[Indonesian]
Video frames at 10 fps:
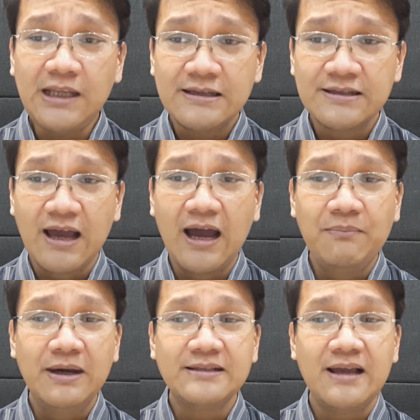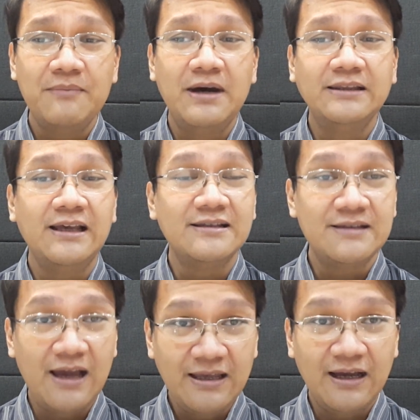Sahabat-sahabat yang
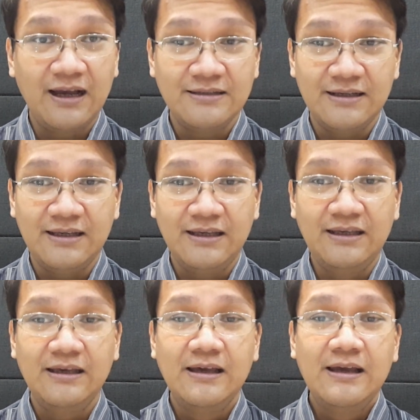saya kasihi,